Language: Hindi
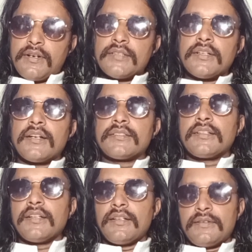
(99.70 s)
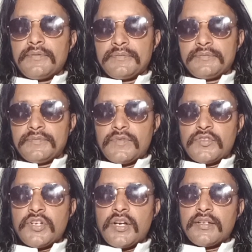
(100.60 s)
अर्थार्थ की
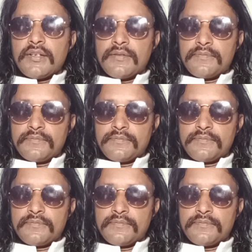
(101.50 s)
जार कर